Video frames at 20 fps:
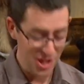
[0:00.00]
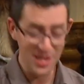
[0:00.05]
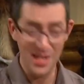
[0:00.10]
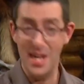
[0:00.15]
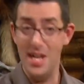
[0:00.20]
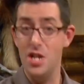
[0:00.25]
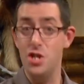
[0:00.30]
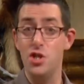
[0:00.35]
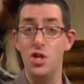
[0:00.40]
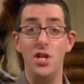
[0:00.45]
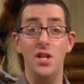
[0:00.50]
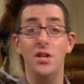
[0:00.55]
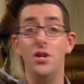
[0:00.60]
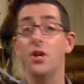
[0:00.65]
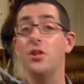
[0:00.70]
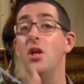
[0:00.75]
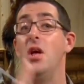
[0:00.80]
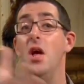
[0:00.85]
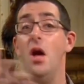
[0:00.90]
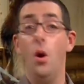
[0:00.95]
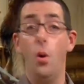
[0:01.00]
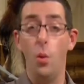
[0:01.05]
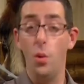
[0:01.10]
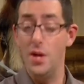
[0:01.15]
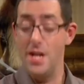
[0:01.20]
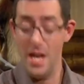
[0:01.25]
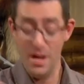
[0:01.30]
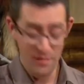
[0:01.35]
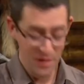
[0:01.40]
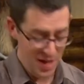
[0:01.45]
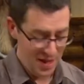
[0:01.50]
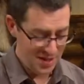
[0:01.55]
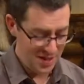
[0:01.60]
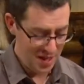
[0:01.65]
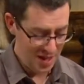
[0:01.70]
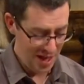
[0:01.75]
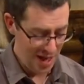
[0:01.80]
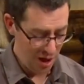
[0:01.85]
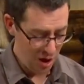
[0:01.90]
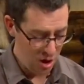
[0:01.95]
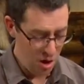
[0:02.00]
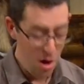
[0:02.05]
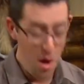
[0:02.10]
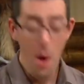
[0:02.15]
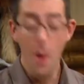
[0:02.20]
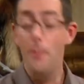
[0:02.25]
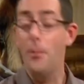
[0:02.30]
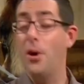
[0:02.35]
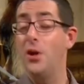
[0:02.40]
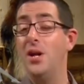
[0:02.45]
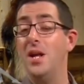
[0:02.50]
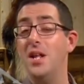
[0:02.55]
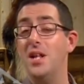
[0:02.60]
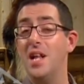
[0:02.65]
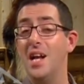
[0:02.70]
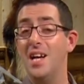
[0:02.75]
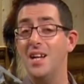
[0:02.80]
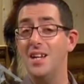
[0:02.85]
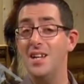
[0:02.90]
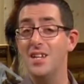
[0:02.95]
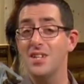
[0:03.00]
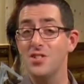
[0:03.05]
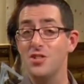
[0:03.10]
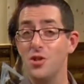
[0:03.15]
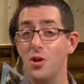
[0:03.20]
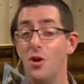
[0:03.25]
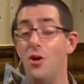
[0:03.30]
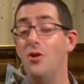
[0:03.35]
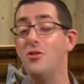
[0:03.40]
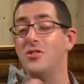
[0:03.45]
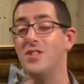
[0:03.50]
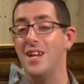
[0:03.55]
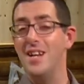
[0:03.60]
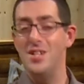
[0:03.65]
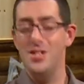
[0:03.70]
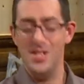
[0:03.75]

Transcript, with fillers: à, la chasse au lièvre, etc. Prenez le temps de lire ça, vous allez le